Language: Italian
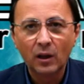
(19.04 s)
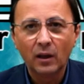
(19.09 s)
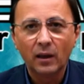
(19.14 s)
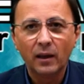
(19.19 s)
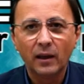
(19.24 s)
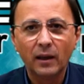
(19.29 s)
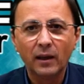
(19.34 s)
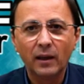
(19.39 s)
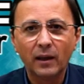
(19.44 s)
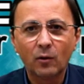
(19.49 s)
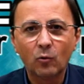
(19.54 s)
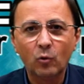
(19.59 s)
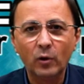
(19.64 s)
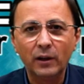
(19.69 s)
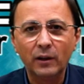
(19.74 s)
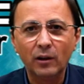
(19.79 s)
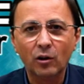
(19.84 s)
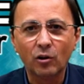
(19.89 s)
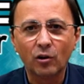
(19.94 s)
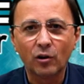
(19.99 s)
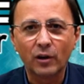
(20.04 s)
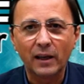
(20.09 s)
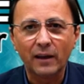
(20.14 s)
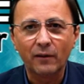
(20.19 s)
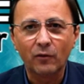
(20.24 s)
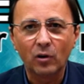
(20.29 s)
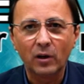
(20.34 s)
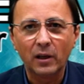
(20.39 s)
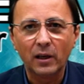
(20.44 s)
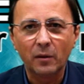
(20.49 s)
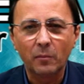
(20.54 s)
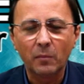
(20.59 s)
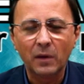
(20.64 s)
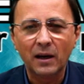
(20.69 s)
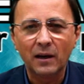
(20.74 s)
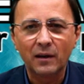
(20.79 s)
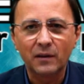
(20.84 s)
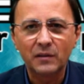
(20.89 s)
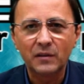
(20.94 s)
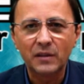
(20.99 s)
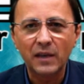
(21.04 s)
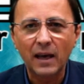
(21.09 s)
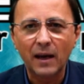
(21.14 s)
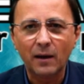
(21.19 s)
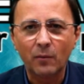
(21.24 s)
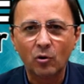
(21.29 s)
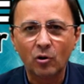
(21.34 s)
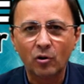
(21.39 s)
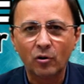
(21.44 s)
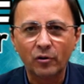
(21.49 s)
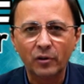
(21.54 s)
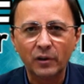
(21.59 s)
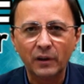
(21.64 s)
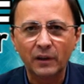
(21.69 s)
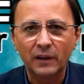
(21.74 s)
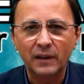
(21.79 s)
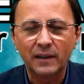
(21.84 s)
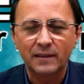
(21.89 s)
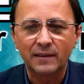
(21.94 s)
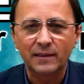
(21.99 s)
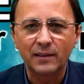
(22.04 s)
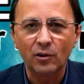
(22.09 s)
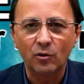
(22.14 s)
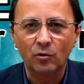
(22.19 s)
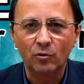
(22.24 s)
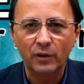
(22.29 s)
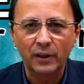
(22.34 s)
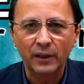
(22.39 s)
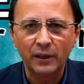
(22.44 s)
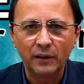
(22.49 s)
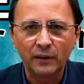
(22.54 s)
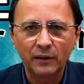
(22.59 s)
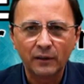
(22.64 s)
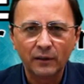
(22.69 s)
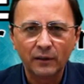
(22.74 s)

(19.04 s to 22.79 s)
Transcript: E quindi onorevole, ma siamo in azione?